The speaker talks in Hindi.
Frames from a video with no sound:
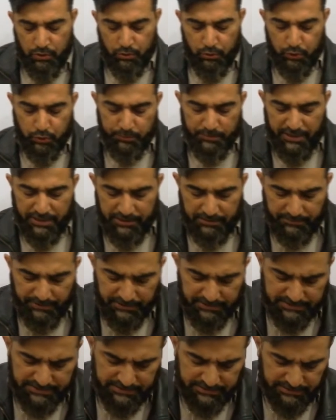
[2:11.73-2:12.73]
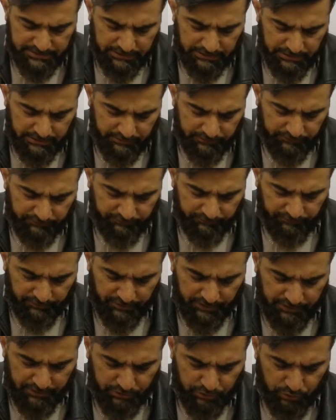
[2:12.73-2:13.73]
उसमें एलिमेंट्स हैं जी
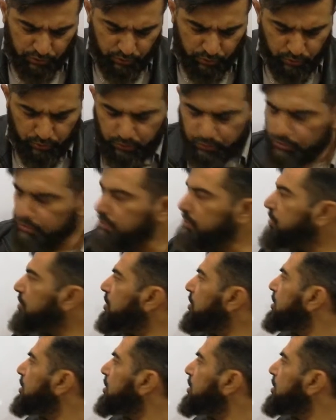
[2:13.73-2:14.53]
वन टू थ्री